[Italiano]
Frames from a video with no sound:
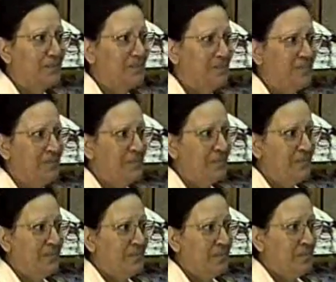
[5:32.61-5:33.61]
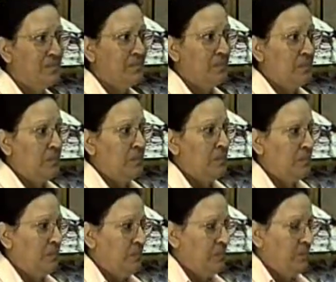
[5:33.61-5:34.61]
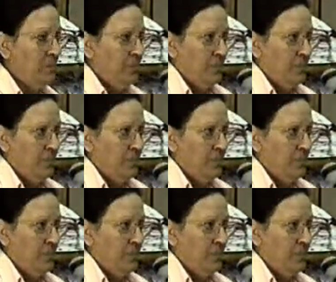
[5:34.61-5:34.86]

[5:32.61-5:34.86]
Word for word: Da chi dipende tutto ciò secondo lei?